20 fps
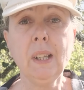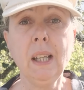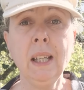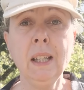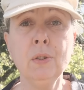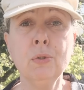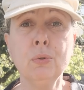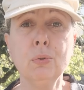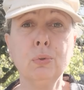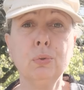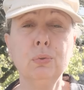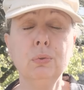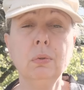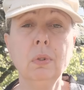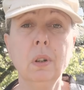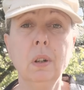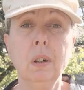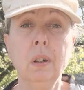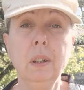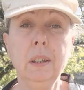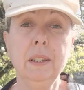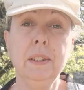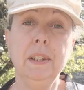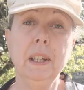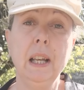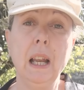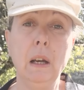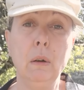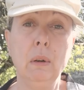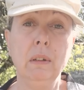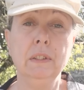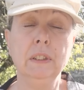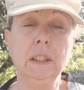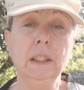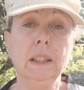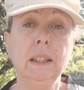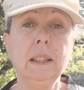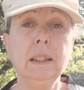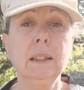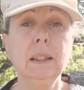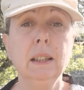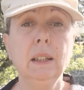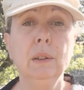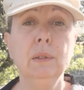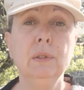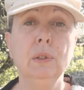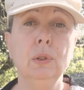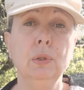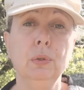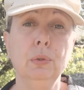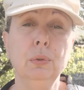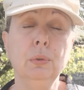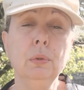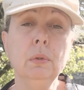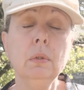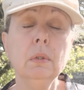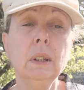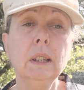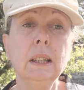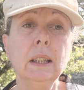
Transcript: Et du coup, euh, l'idée de la loi phénix est venue.